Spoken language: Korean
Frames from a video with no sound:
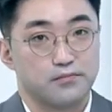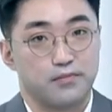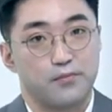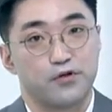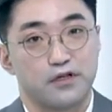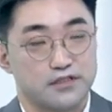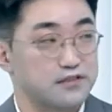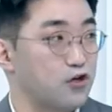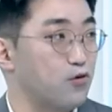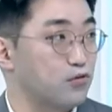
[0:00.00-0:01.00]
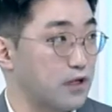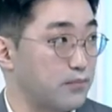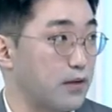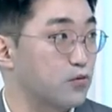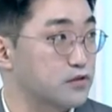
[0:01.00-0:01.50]
반면에 신사업으로 다
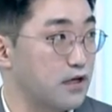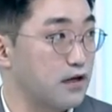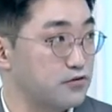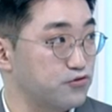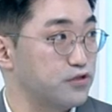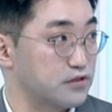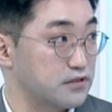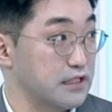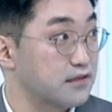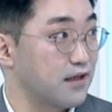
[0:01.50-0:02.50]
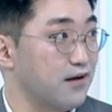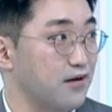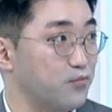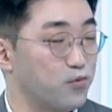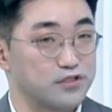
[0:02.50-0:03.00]
반도체 할 수
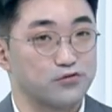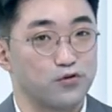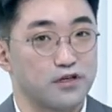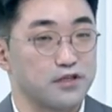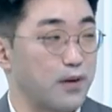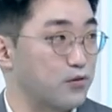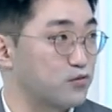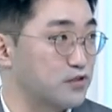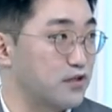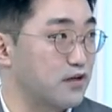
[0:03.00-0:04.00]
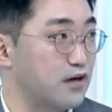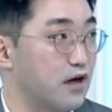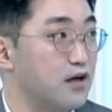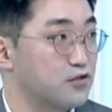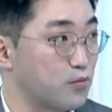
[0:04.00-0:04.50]
있다. 음. 뭐 지금 워낙 이제 반도체가
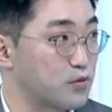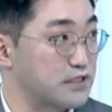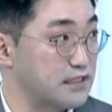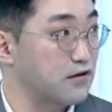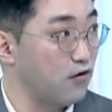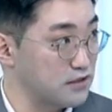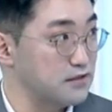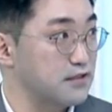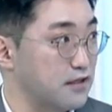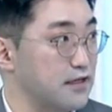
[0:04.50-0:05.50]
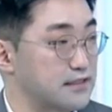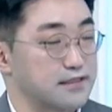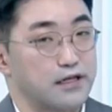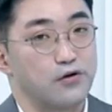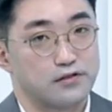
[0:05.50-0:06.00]
점점 시장 커지는 상황이잖아요. 음.